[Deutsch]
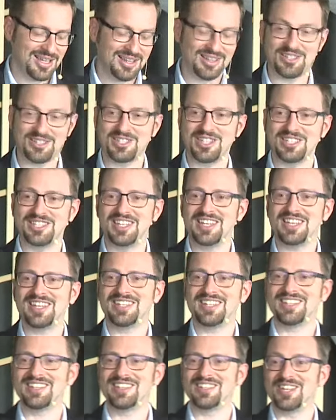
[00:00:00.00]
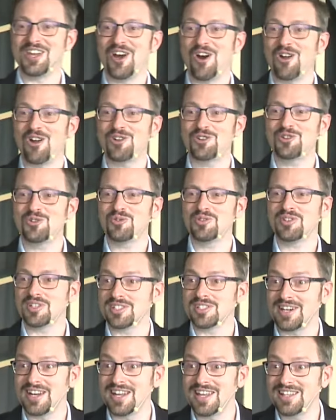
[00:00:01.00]
das Gesicht, die Haltung,
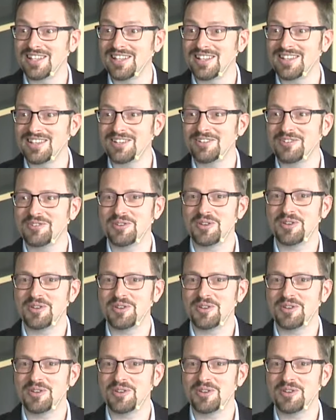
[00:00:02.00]
das Reden,